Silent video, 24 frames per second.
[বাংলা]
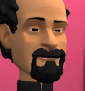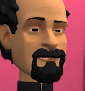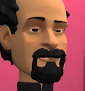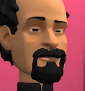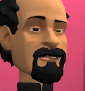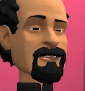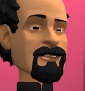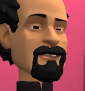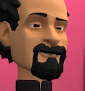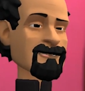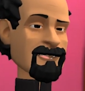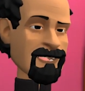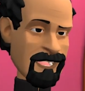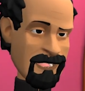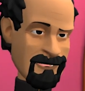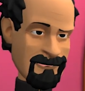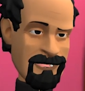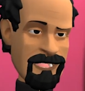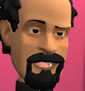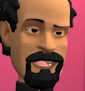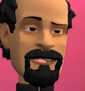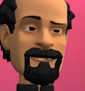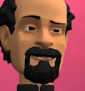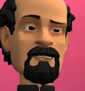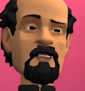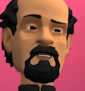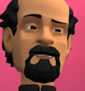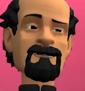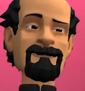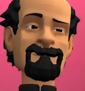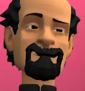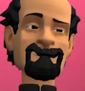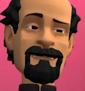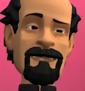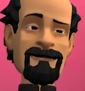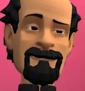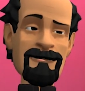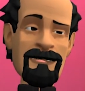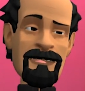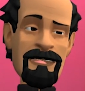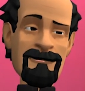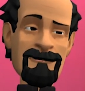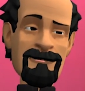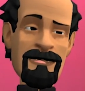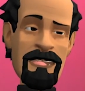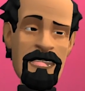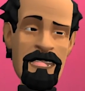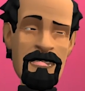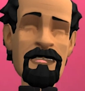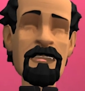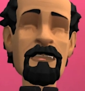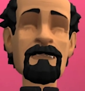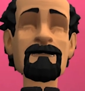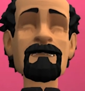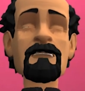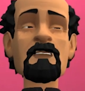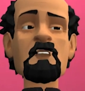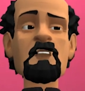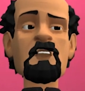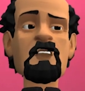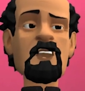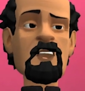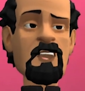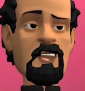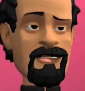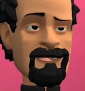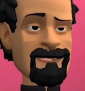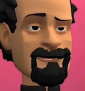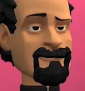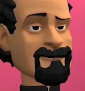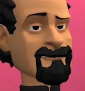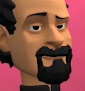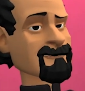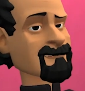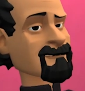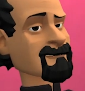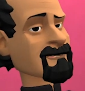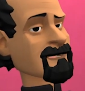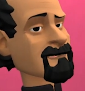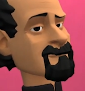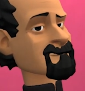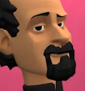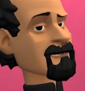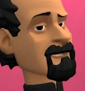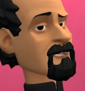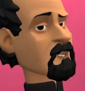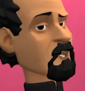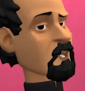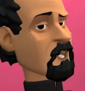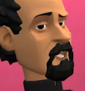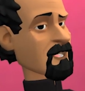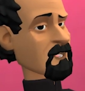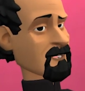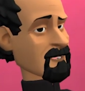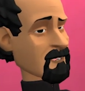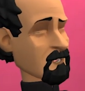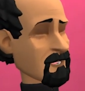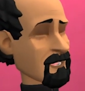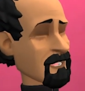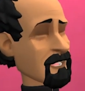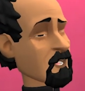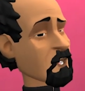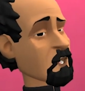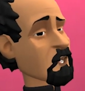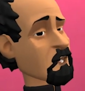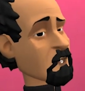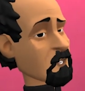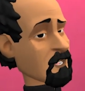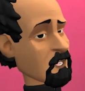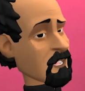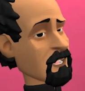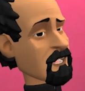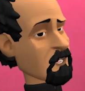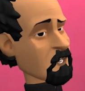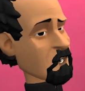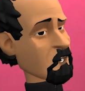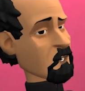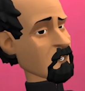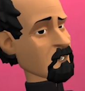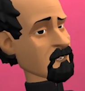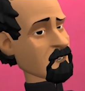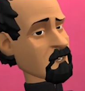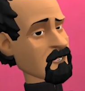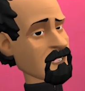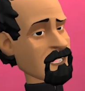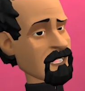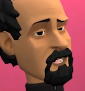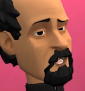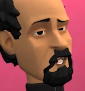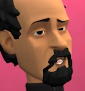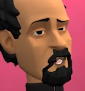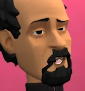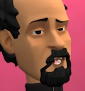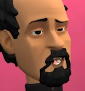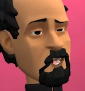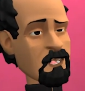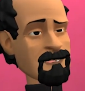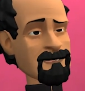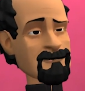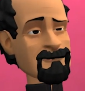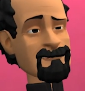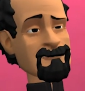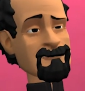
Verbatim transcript: কবি শিল্পী জ্ঞান আপনার দেখি অনেক ভালো আপনাকে শিশুরা পেয়ে পাবে জ্ঞানের আলো